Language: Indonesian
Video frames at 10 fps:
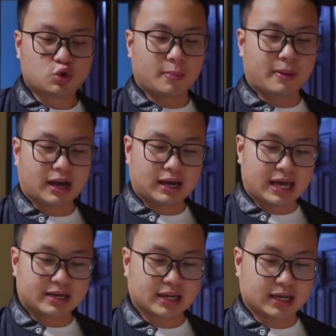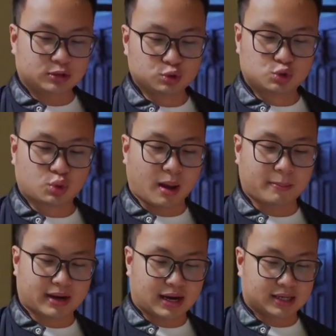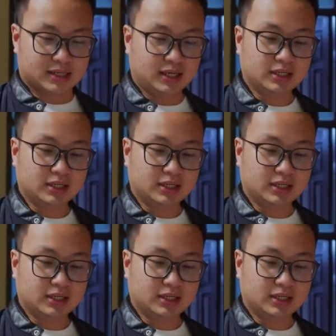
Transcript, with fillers: juga bakal ada tujuh kamar lagi